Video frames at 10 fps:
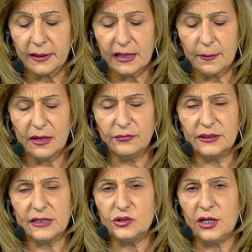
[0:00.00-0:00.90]
كمان
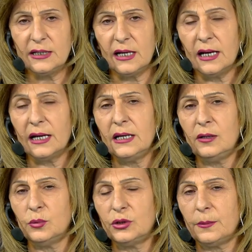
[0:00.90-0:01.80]
فترة جيدة لغير
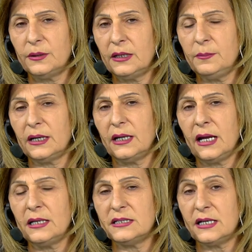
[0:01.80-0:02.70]
المرتبطين من
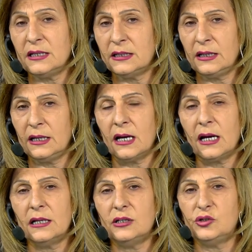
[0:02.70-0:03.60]
خلال زيادة
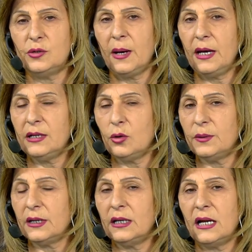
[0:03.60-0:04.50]
العلاقات الاجتماعية
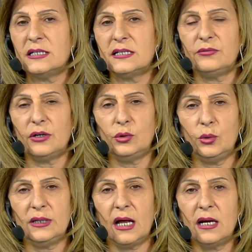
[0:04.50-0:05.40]
ومن خلال سفر أنه
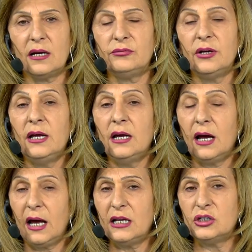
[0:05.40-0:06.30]
يتعرف
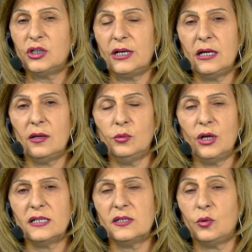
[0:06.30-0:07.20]
على الشريك
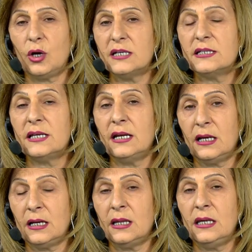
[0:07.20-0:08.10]
المناسب وخاصة
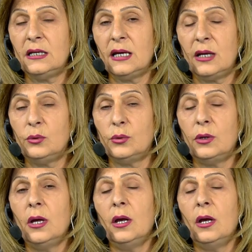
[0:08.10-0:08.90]
الذين كانوا